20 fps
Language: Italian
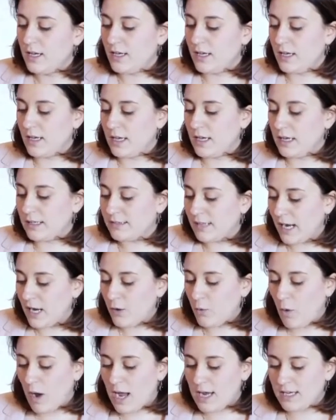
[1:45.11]
eh, tra
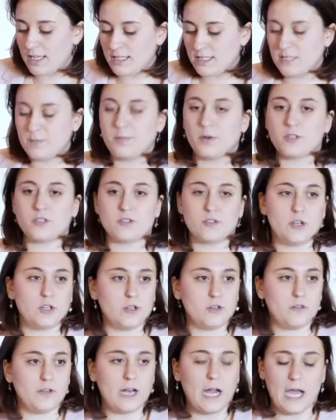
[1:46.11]
i quali si possono
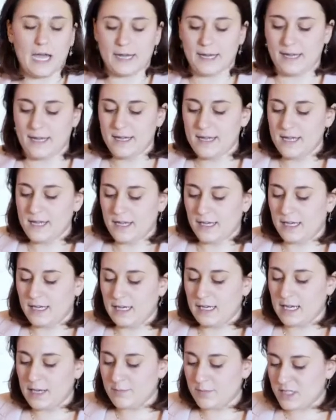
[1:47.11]
annoverare
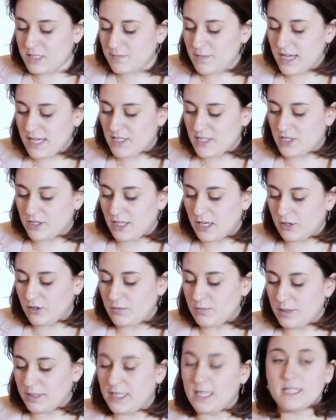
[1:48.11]
il mismatch tra
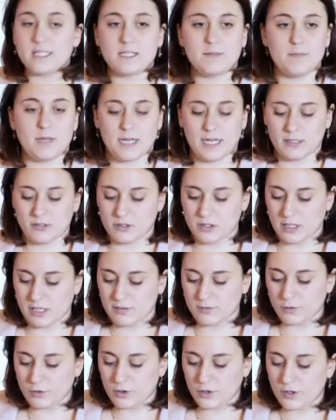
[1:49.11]
competenze e mercato del
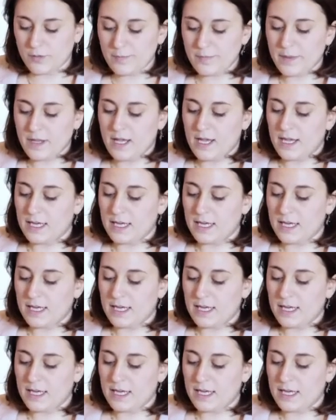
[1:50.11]
lavoro,